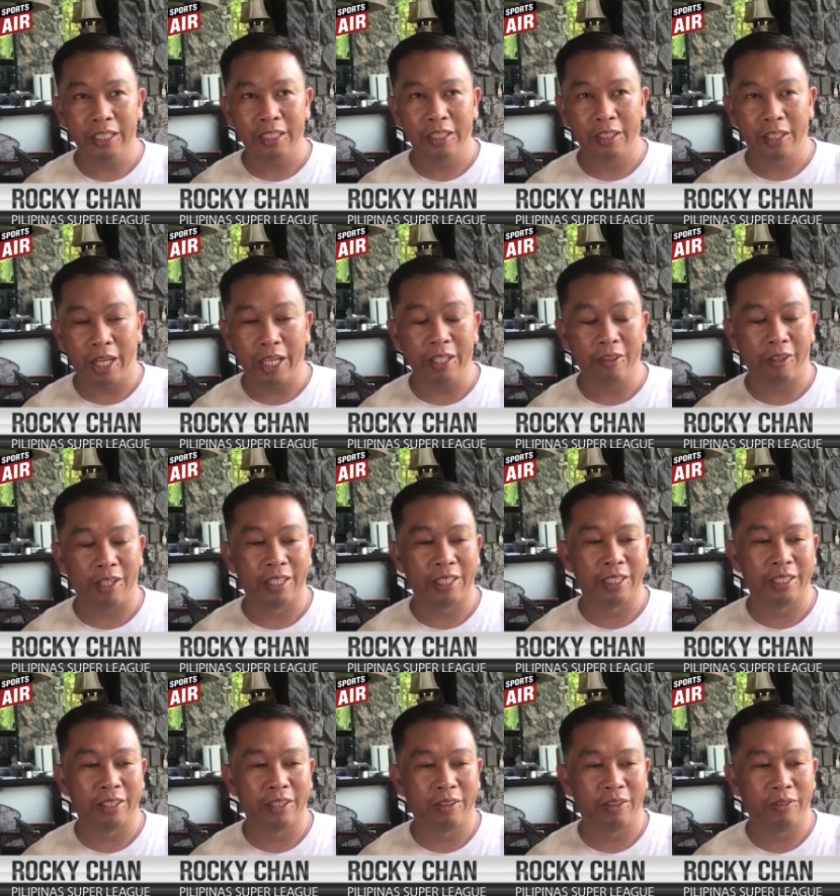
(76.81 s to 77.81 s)
dry run
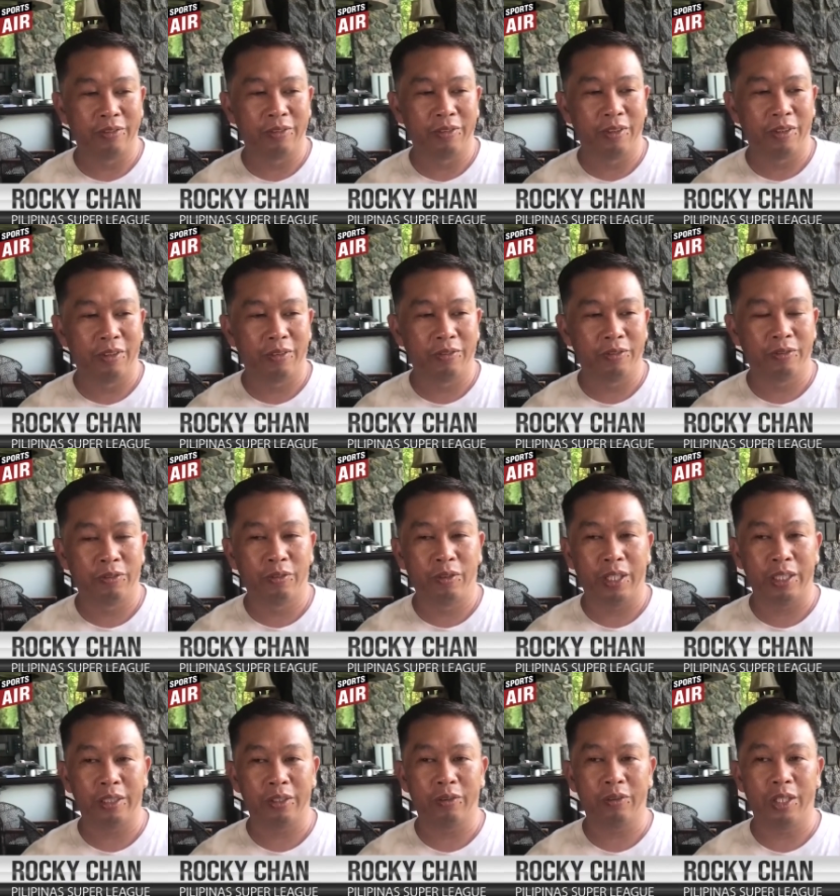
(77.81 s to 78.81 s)
of, of
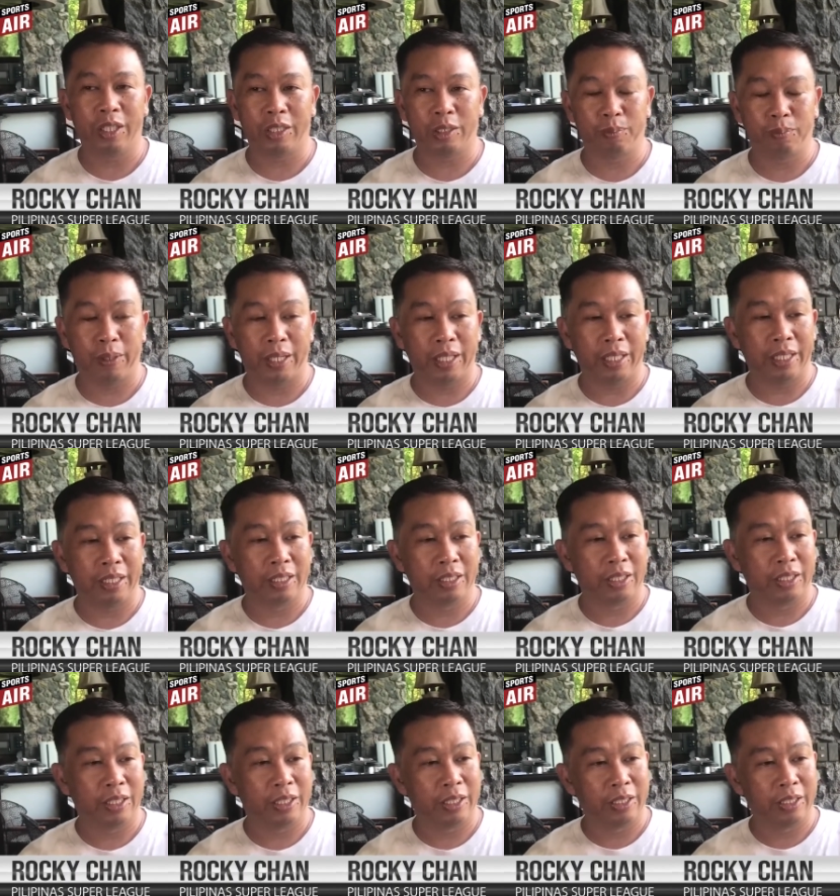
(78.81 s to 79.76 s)
what to expect in the